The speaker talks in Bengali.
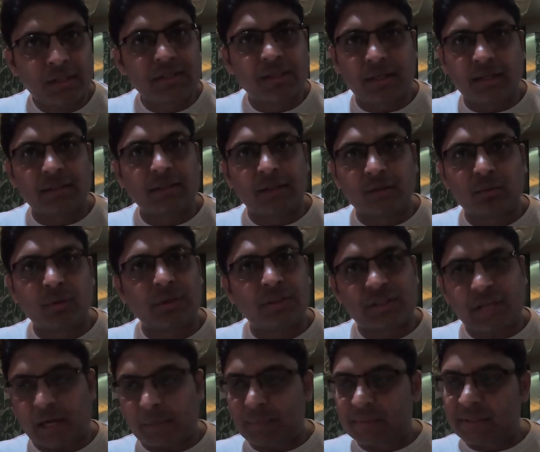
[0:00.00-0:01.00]
চিকেন তন্দুরি
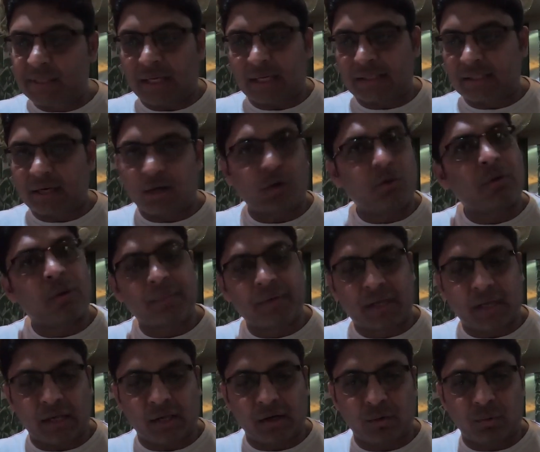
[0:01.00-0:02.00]
চার পিস থাকে সেরকম আমি
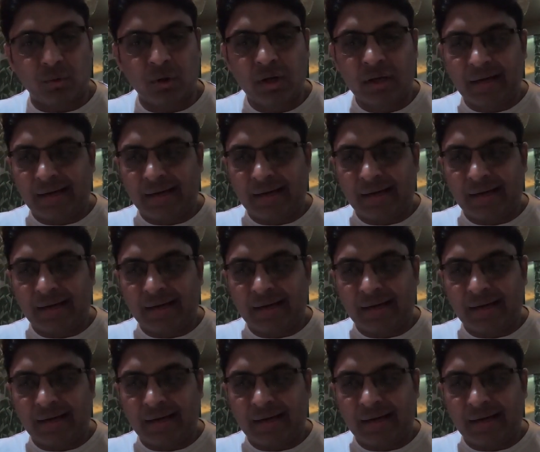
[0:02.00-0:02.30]
খেয়ে নেবো